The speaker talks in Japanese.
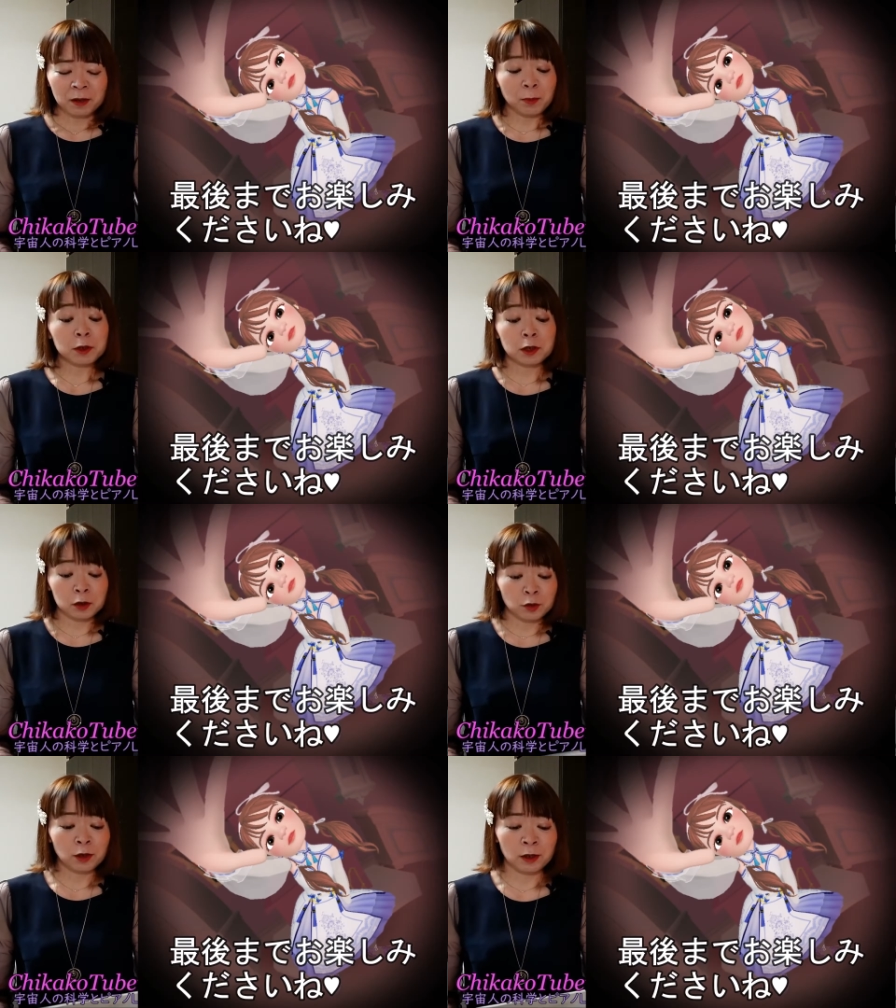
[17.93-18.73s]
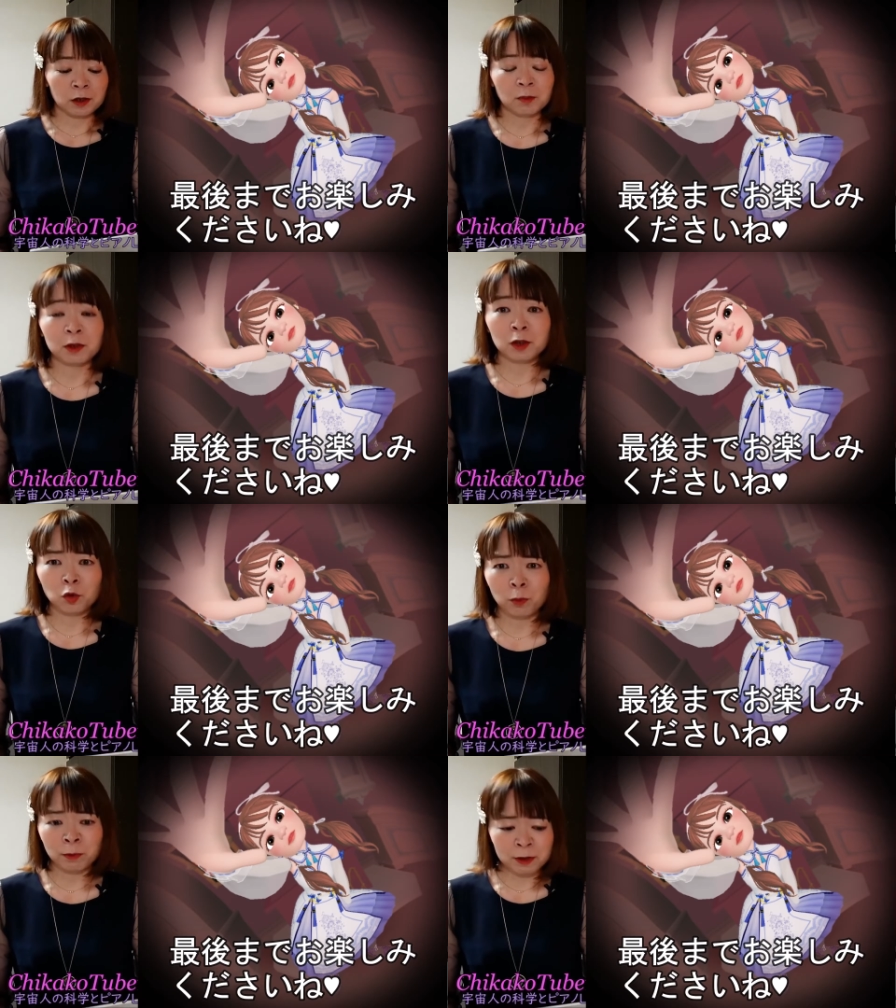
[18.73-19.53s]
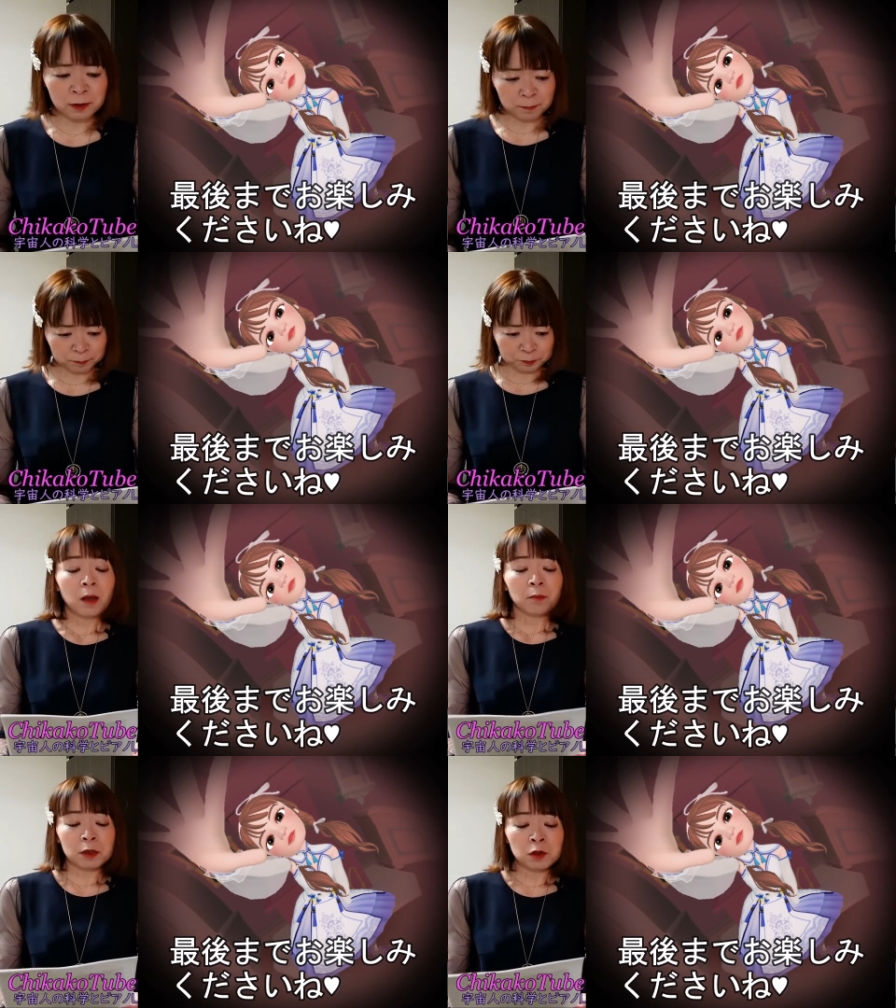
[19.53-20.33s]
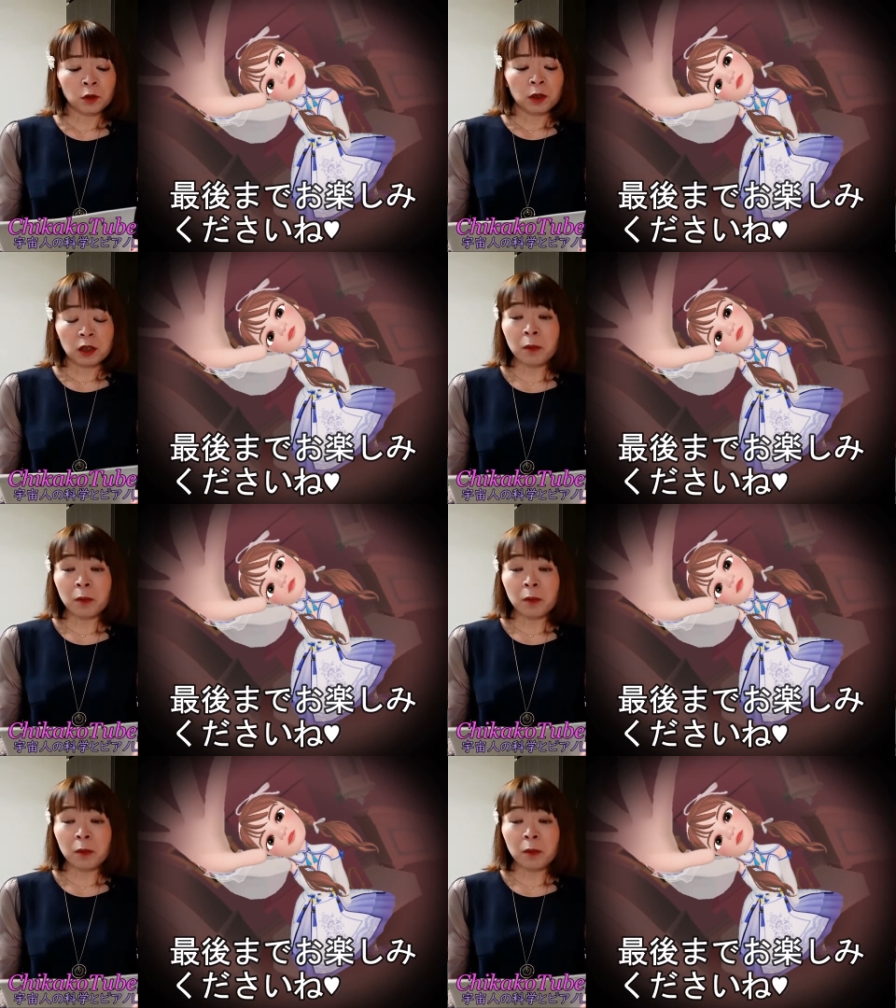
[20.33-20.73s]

は、魂についてやってみたいと思います。まず、